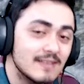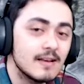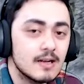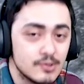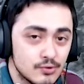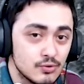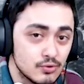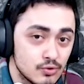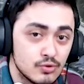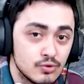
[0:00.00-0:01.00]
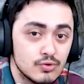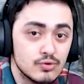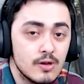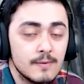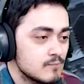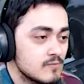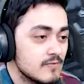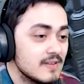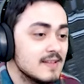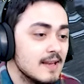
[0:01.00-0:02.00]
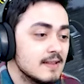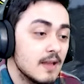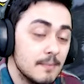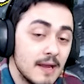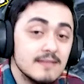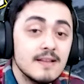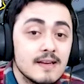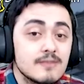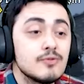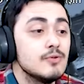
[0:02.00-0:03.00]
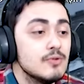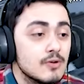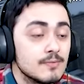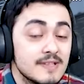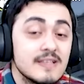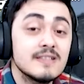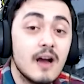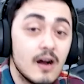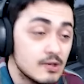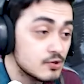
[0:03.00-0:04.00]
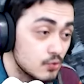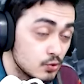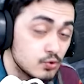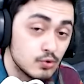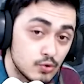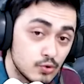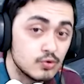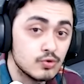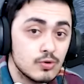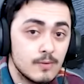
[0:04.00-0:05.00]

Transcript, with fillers: kadar aç gözlüsünüz. Ne denetlemeyenlere söylüyorum. Siz de aç gözlüsünüz.